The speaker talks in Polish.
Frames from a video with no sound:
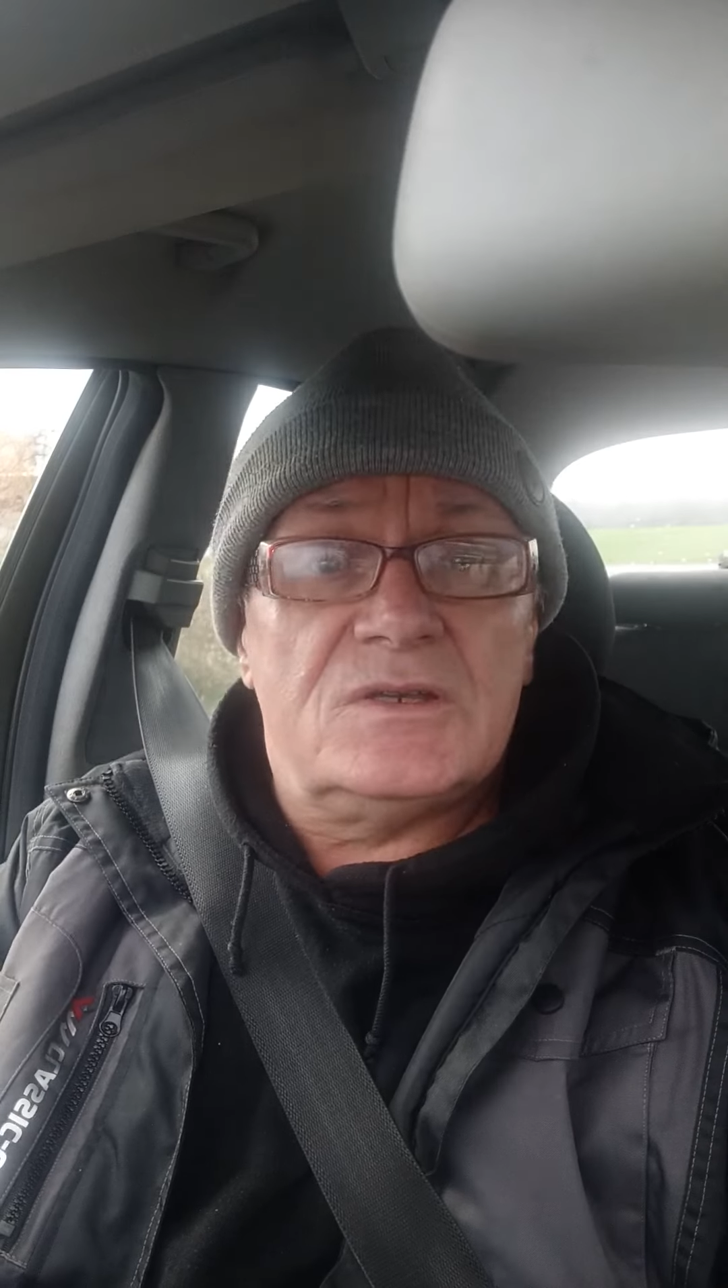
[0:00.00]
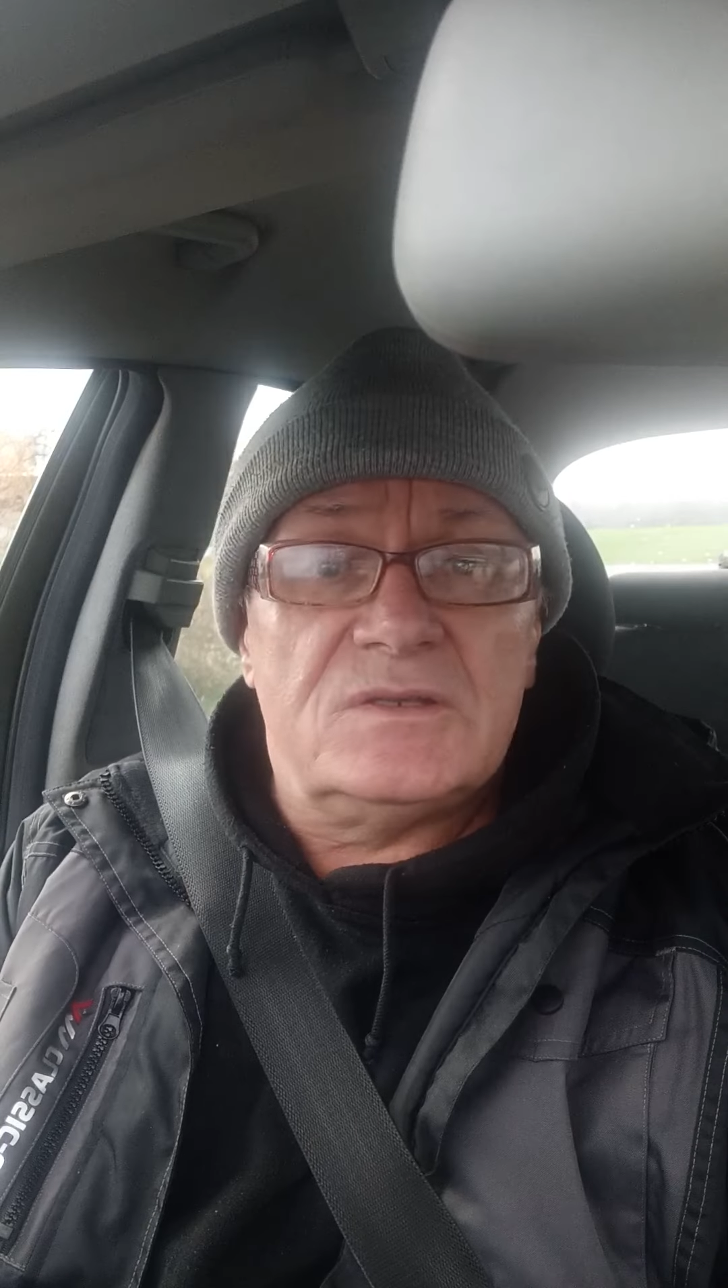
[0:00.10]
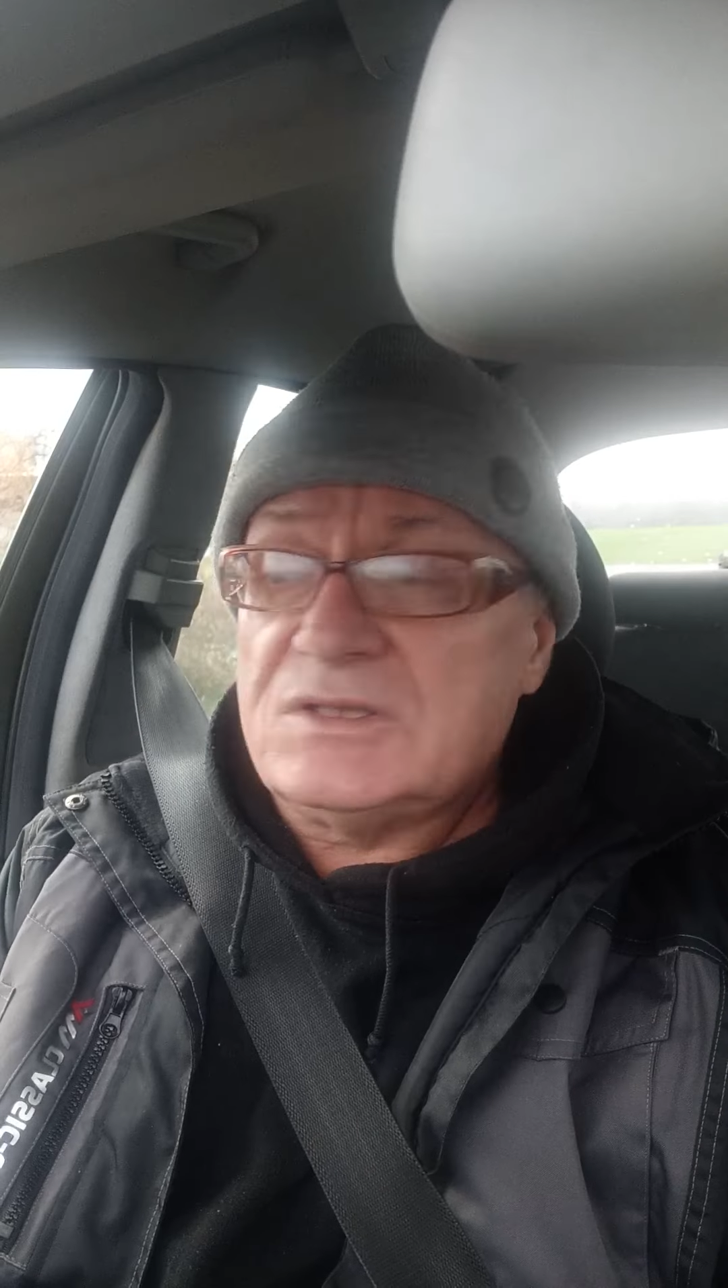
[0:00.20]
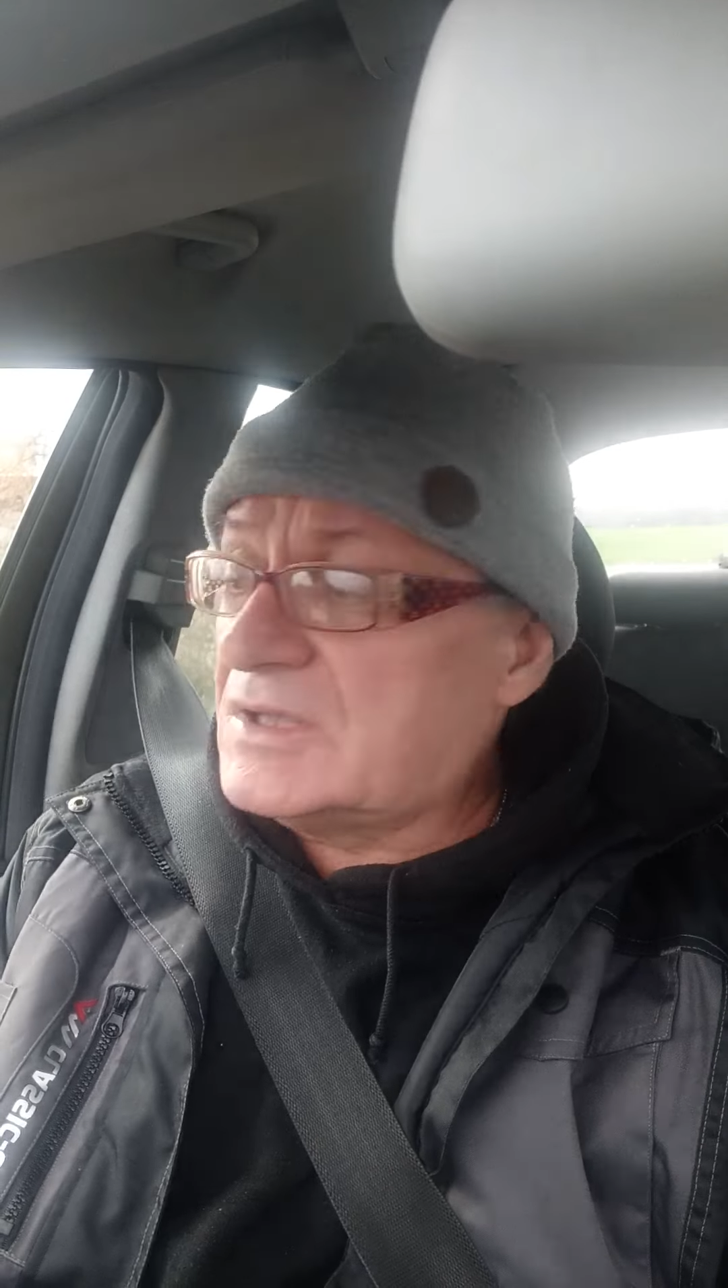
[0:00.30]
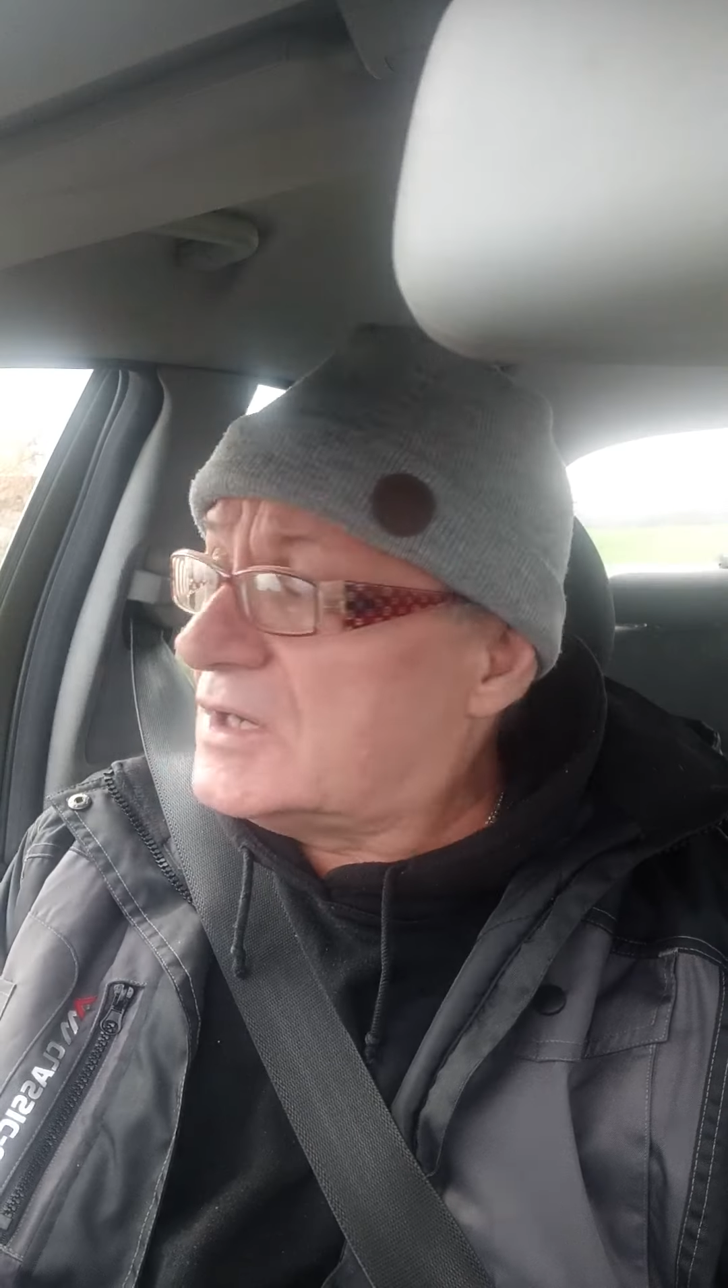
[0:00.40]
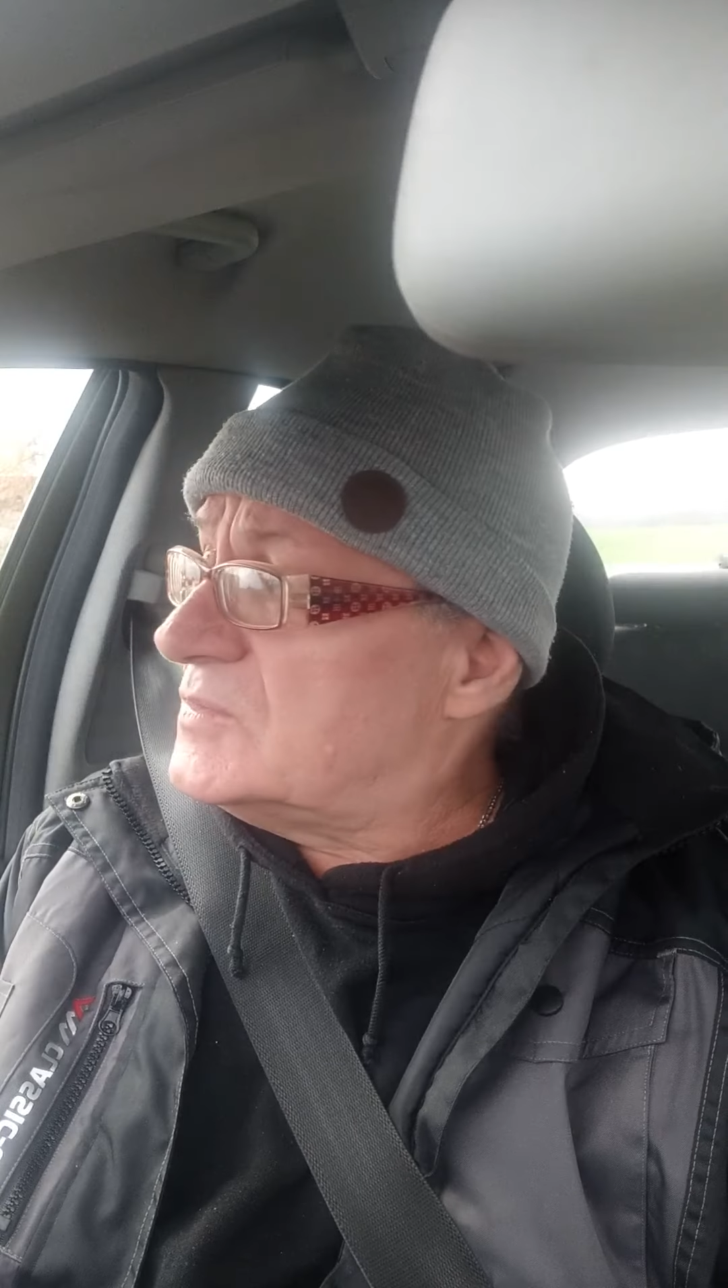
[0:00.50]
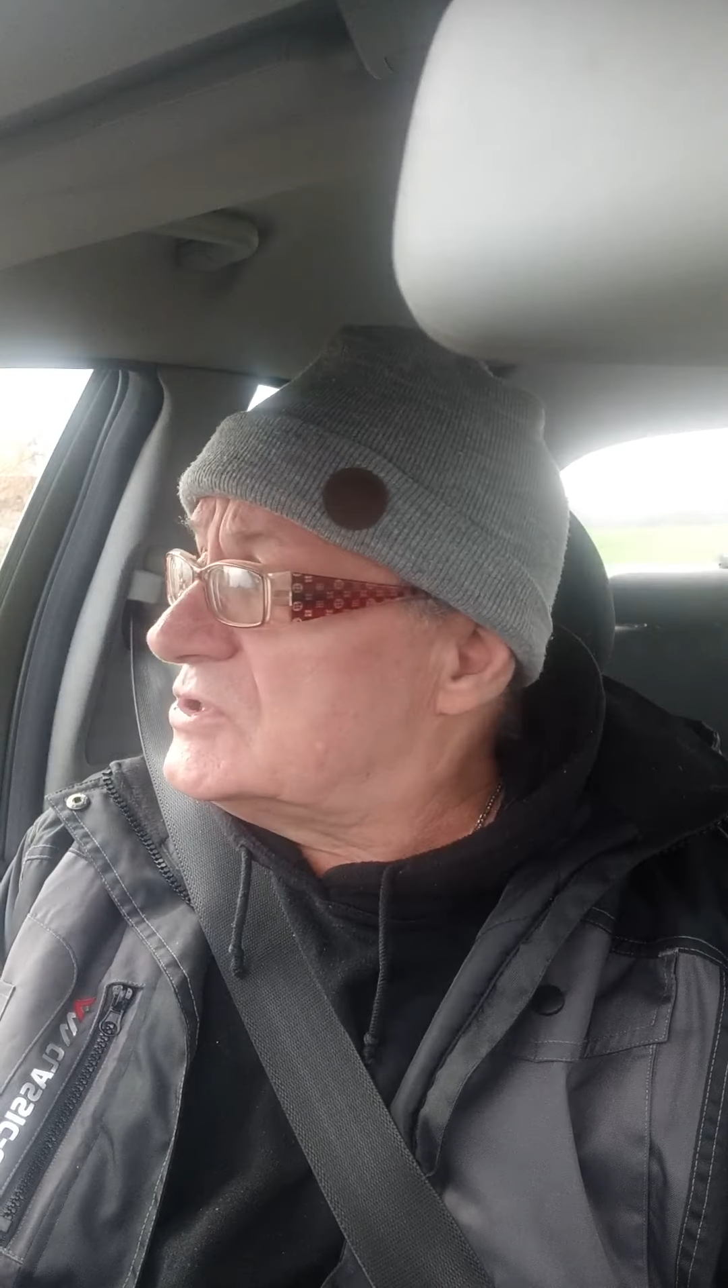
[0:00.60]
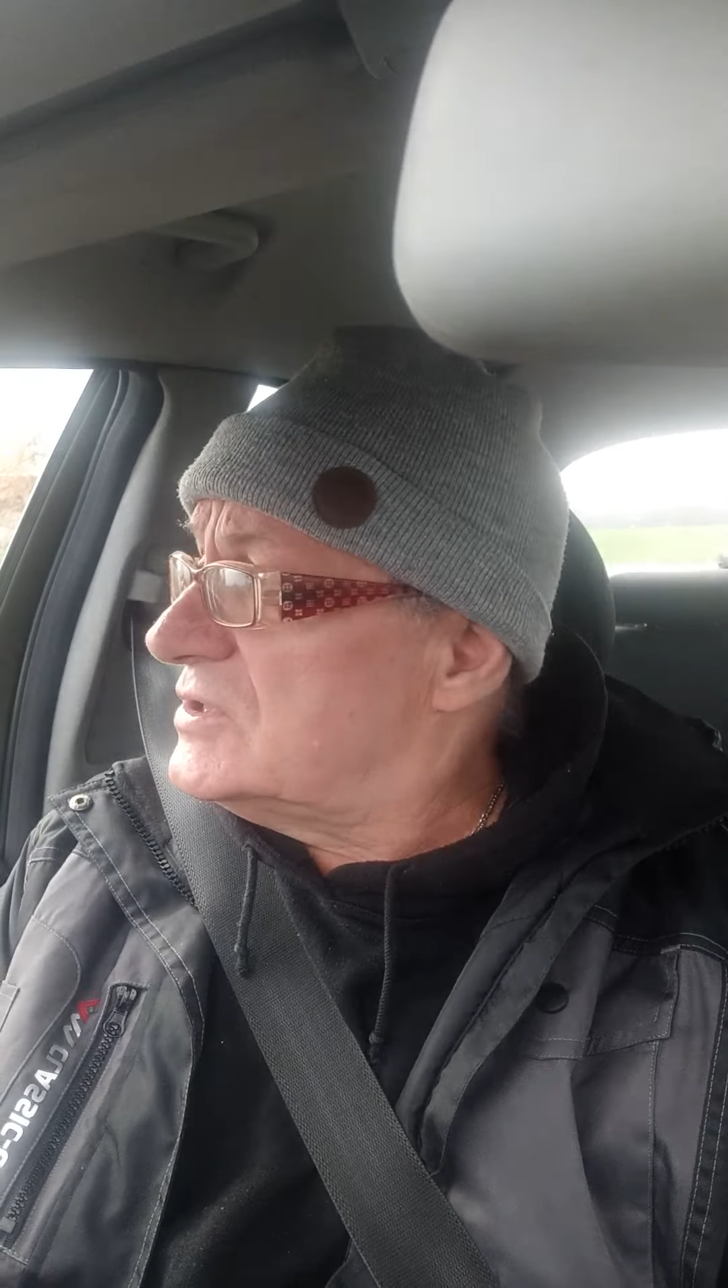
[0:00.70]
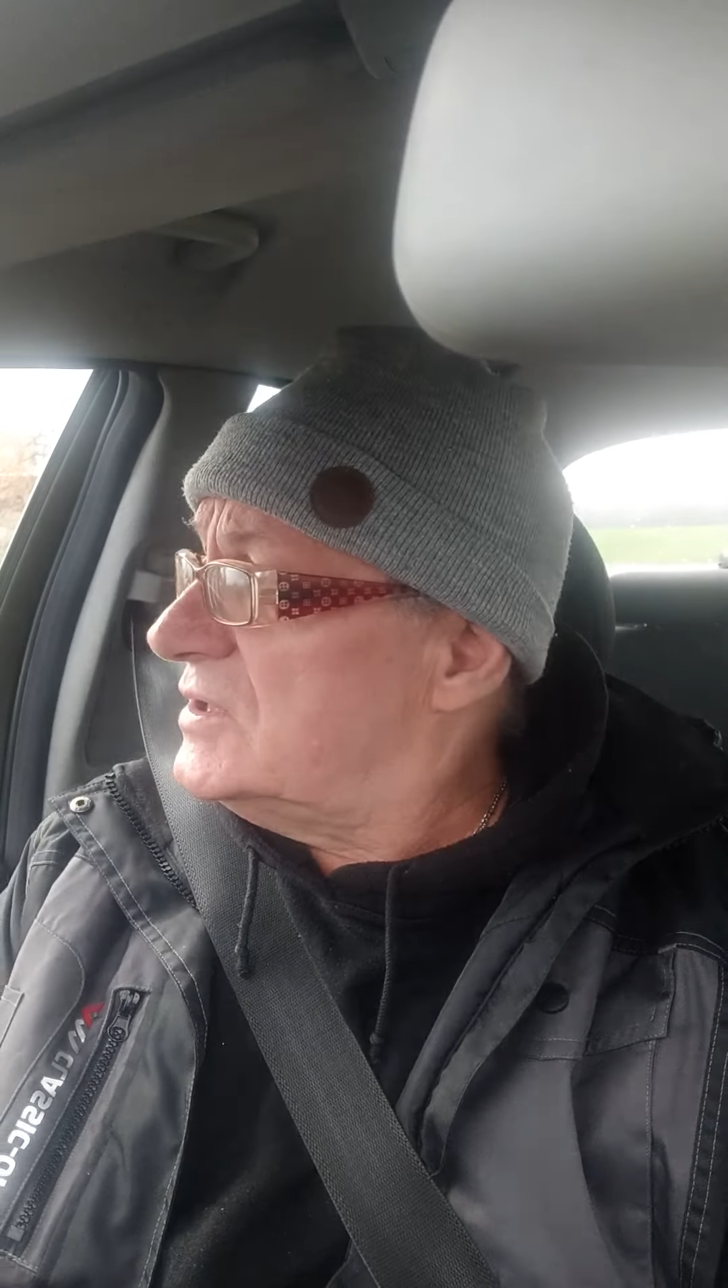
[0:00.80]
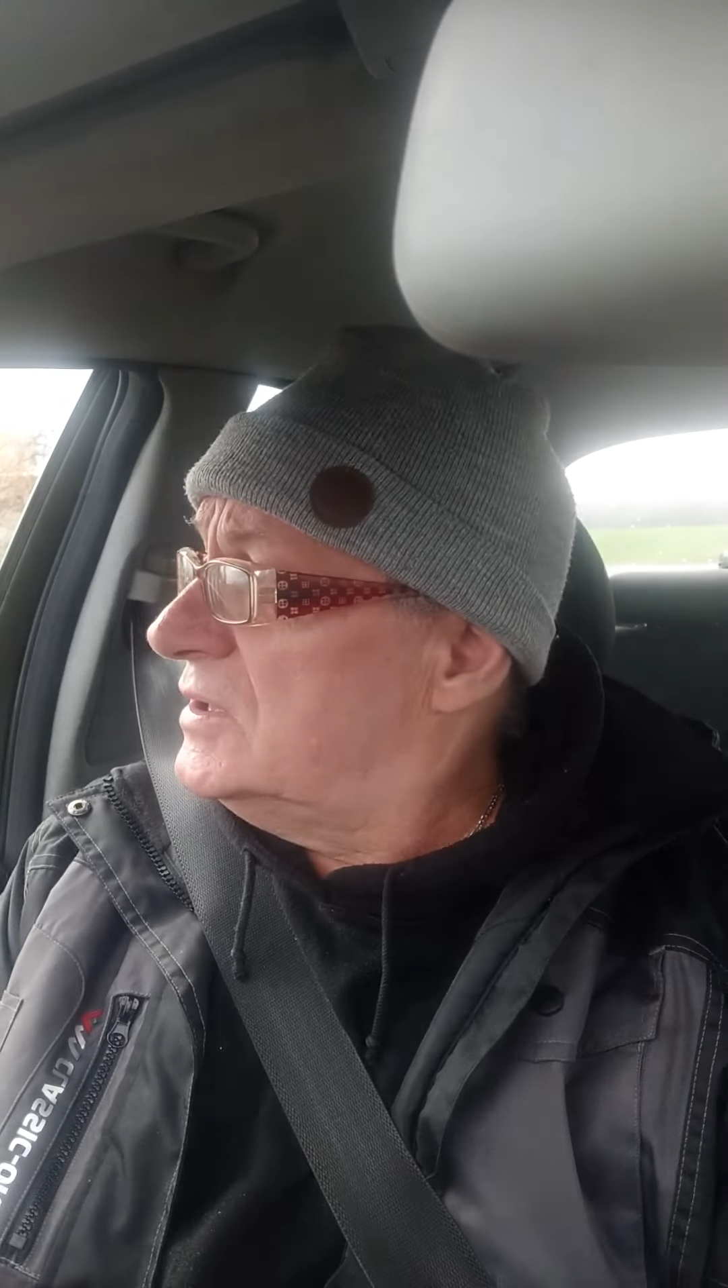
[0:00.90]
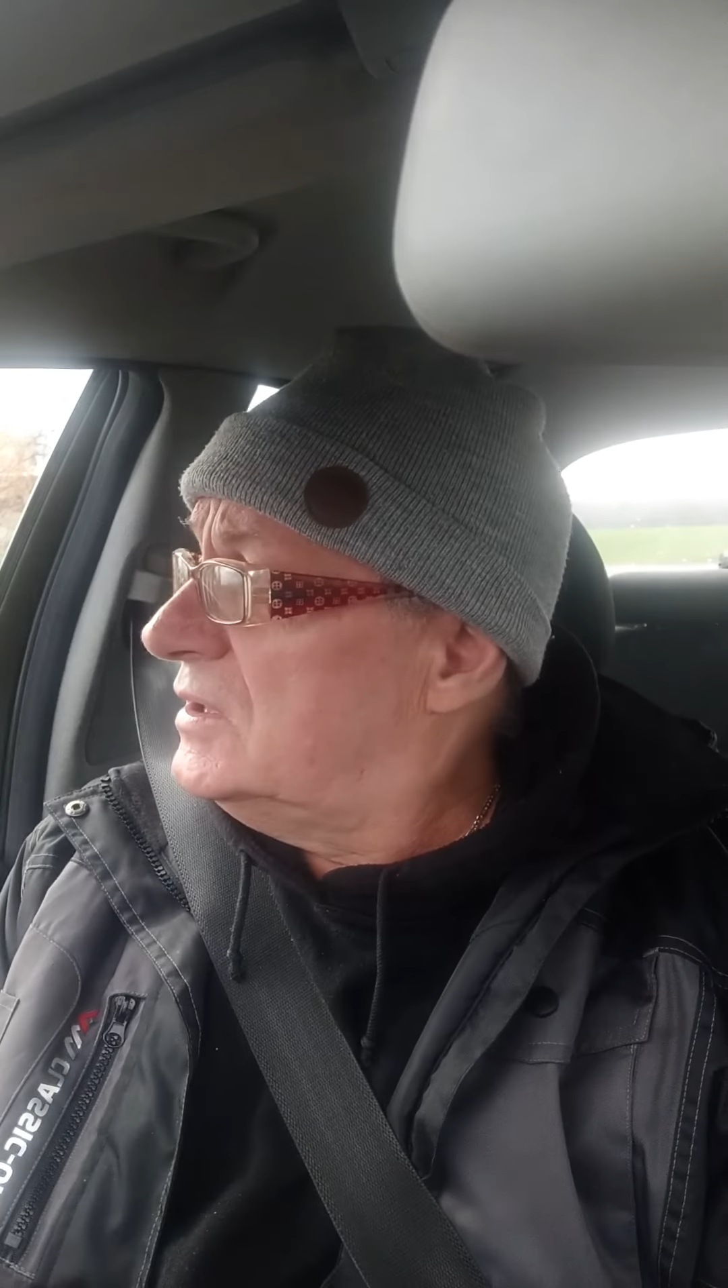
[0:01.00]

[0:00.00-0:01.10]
nie dajmy się